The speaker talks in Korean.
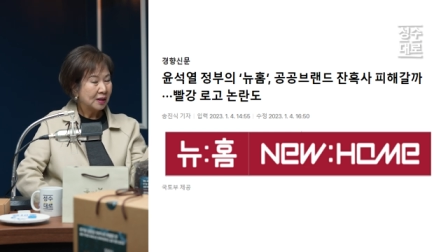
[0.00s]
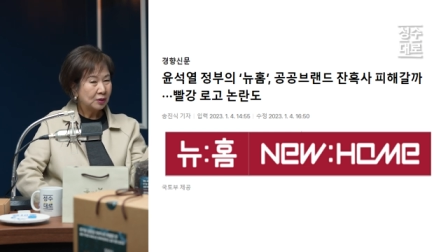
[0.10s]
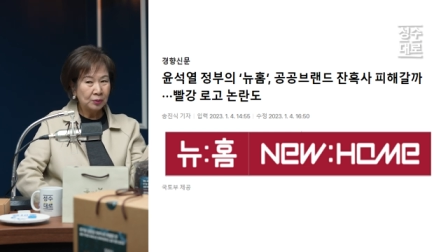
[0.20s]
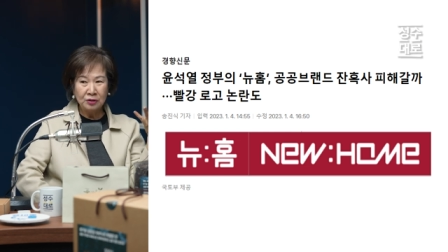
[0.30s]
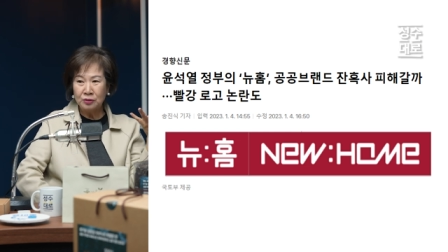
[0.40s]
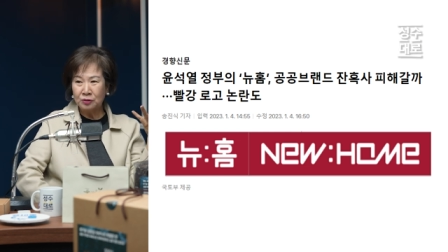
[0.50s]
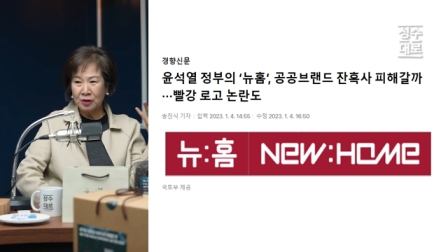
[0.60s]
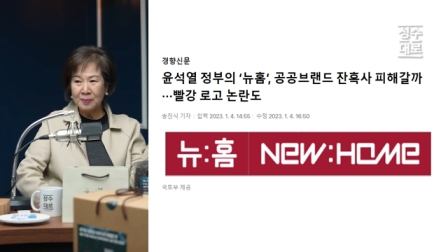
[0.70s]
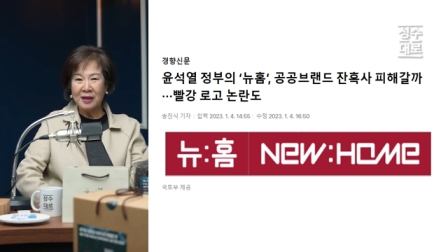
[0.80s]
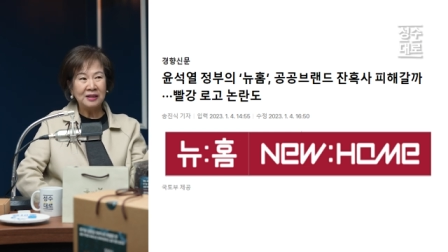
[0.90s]
돈은
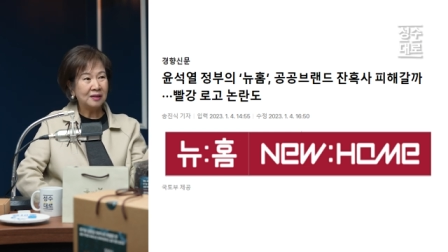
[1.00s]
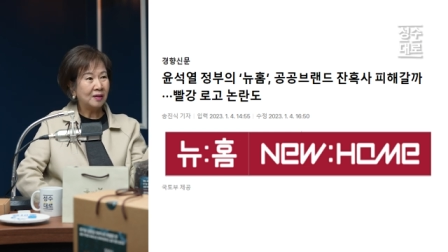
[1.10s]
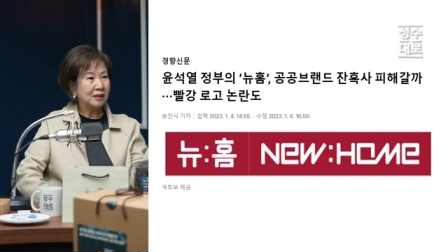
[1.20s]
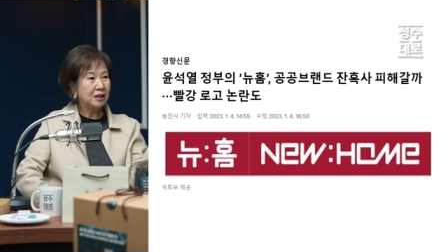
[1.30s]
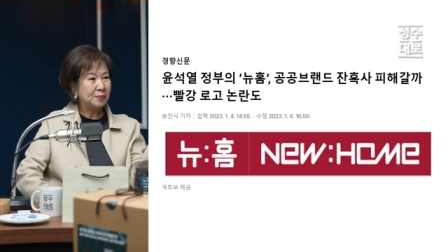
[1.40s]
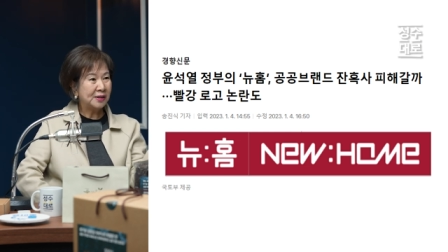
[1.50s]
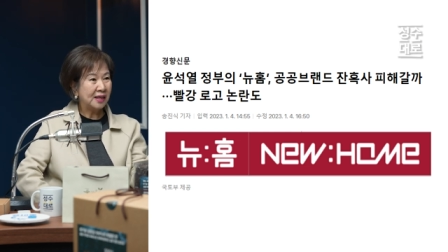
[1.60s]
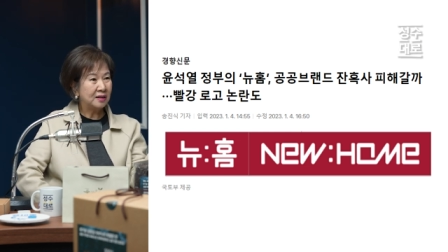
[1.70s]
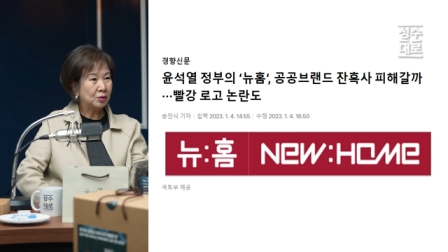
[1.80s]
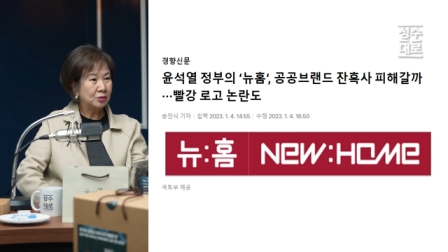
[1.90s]
꽤 많이 들어가서
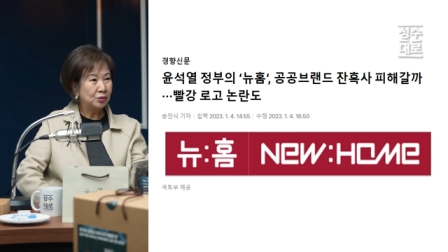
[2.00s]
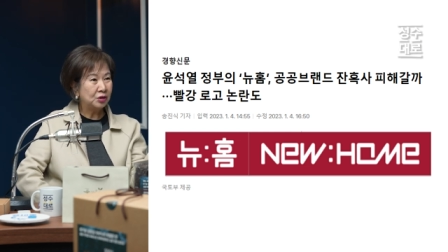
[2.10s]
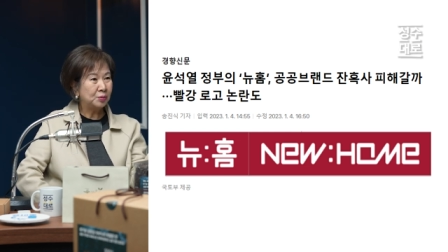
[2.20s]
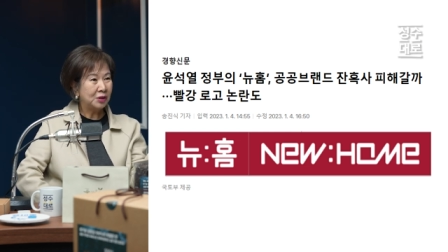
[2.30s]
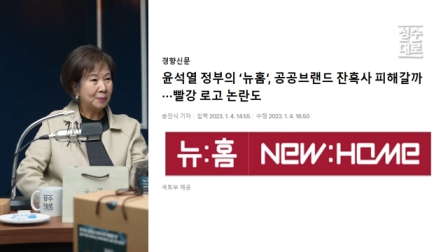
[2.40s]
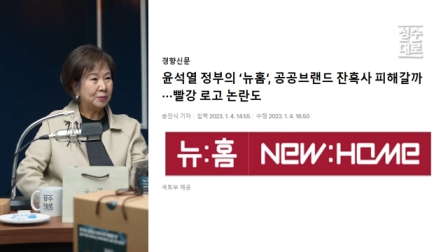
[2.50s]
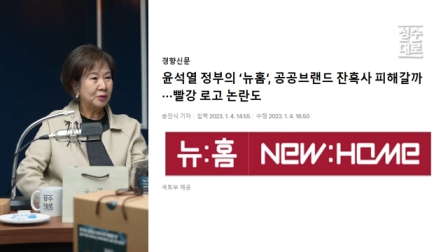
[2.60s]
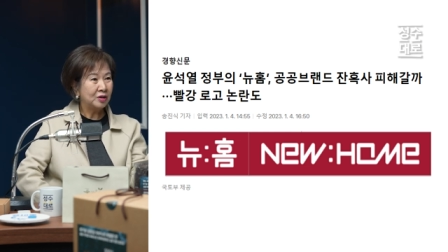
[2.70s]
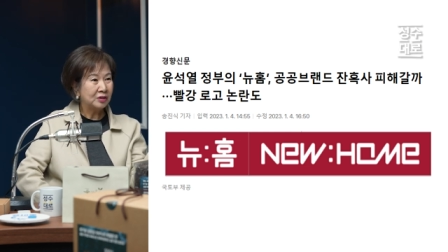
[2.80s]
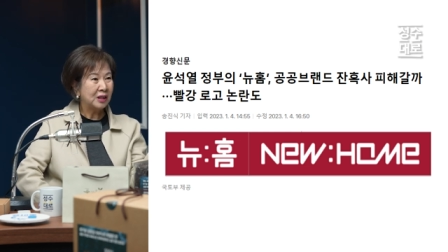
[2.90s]
입찰을 또
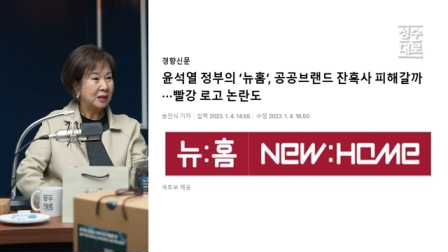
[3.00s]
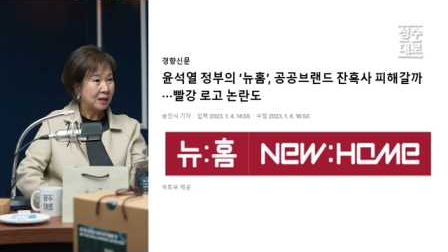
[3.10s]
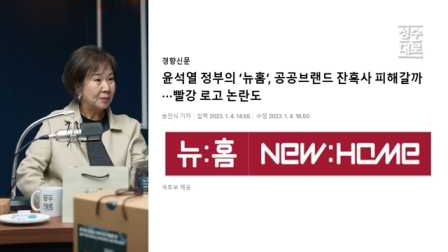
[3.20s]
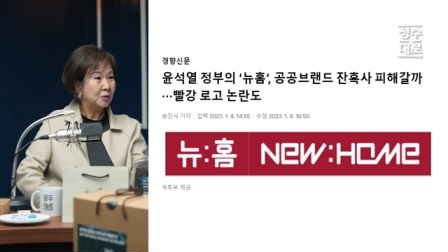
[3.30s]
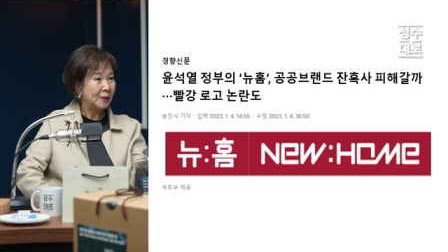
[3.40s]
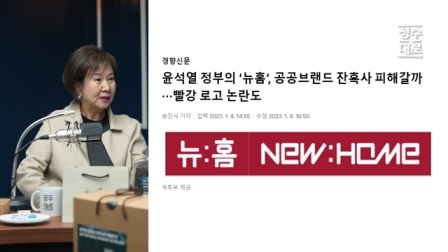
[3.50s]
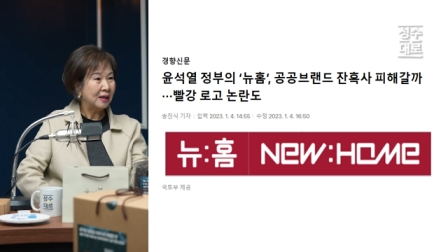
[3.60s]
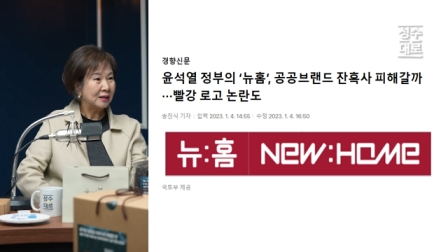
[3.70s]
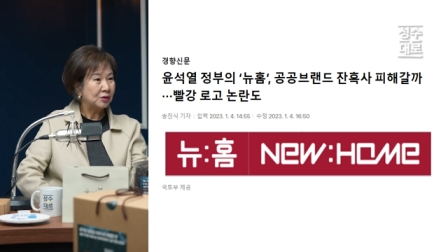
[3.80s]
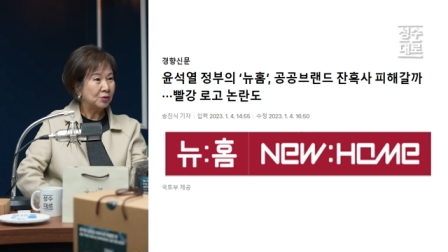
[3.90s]
67% 있다고
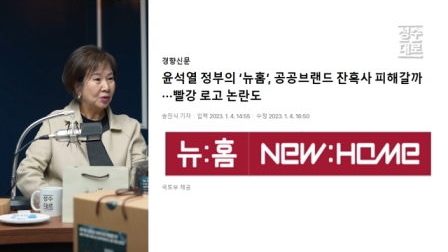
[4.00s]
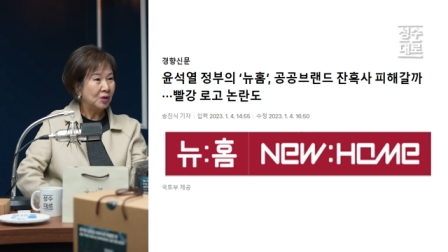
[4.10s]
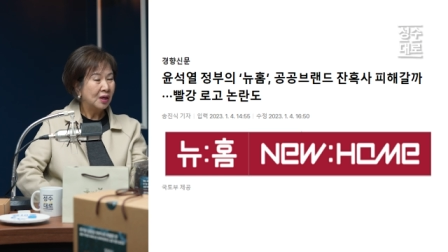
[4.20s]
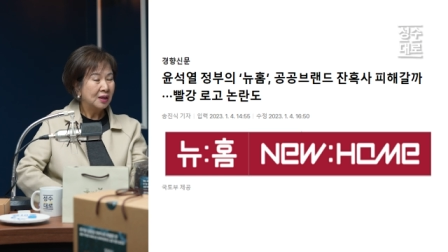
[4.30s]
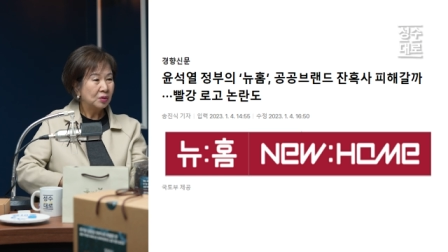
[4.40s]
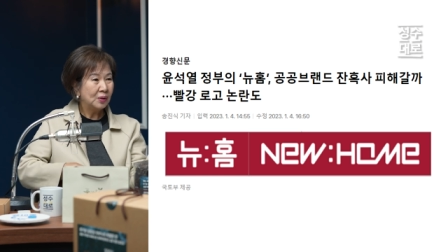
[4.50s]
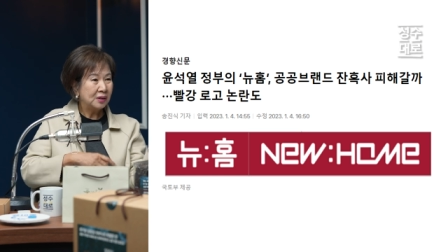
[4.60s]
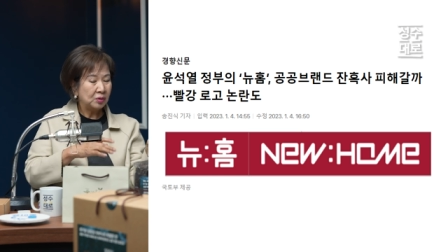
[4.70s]
받아가지고 네.